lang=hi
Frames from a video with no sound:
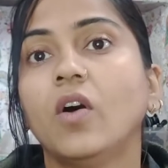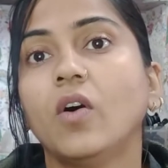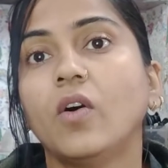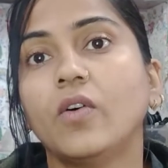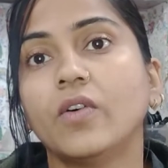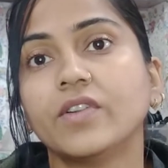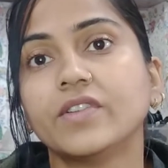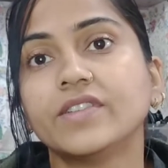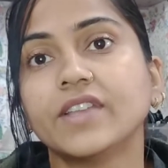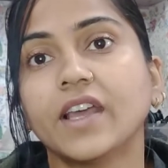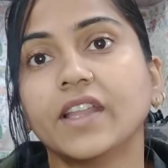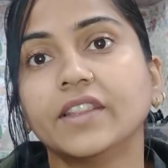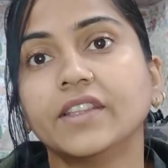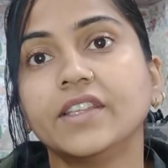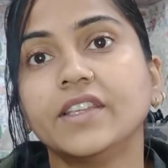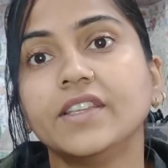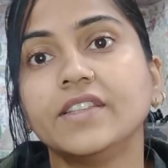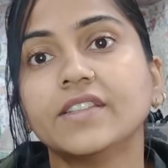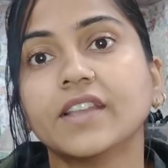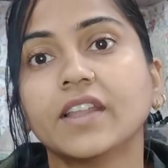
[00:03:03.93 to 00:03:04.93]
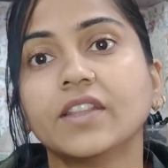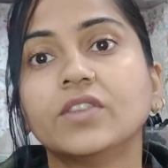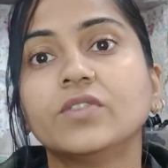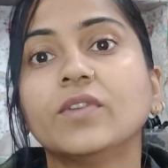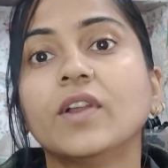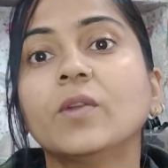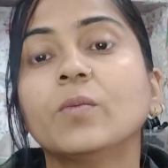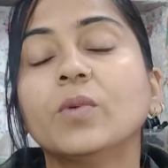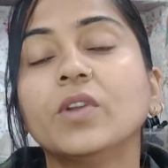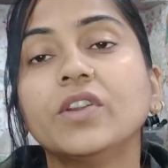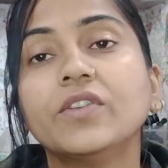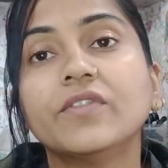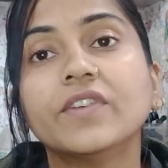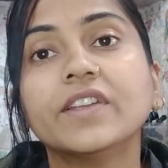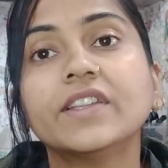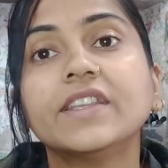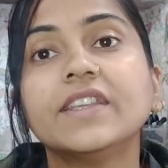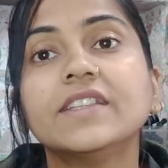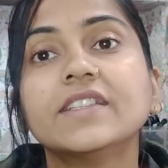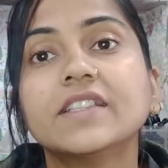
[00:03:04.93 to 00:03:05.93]
और साथ ही साथ
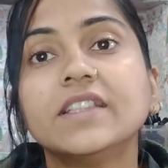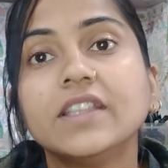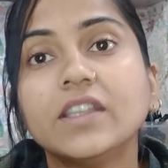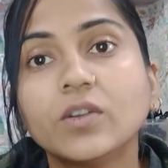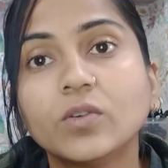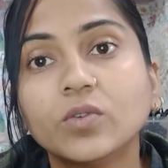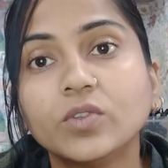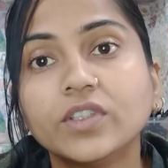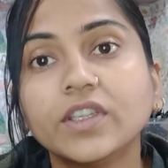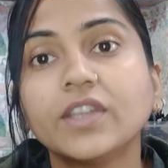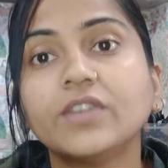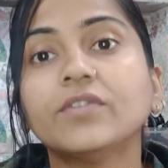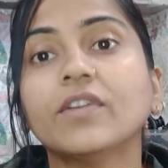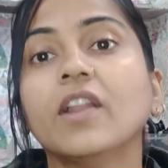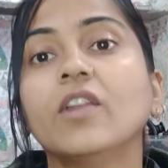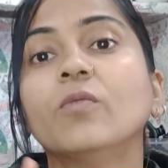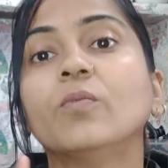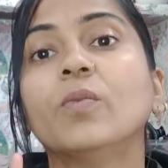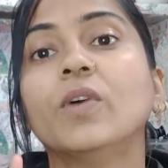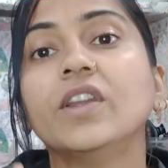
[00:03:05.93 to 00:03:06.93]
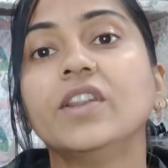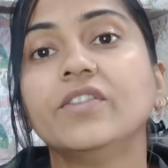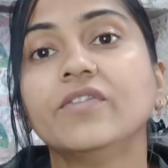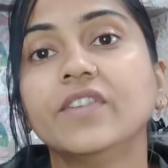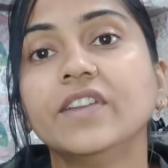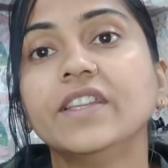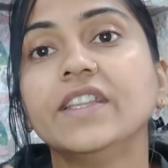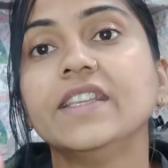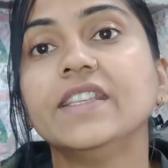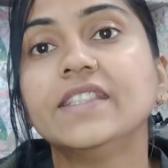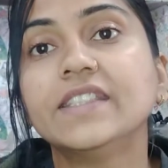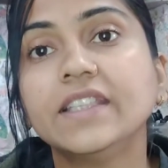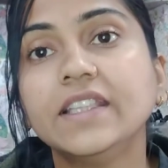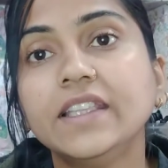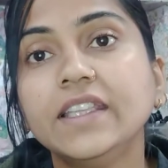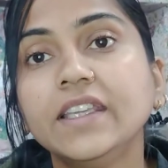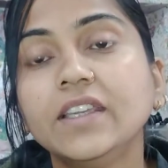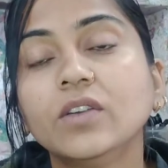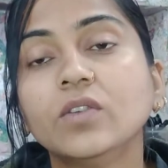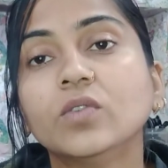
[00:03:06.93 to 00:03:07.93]
12.1 किस लिए होती है 12.1
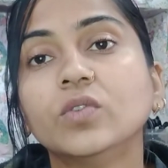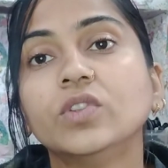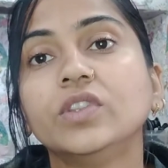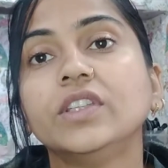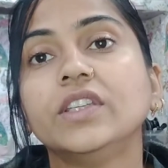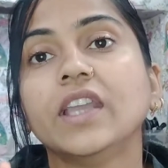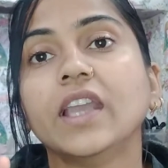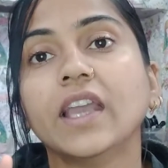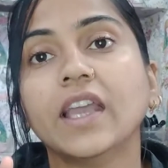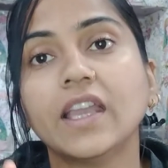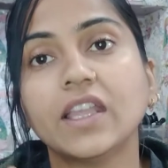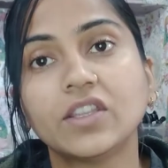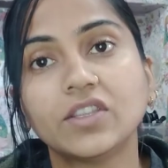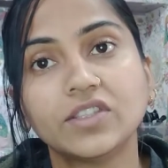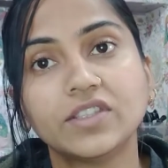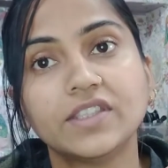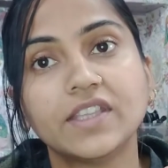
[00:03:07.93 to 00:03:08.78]
इसलिए होती है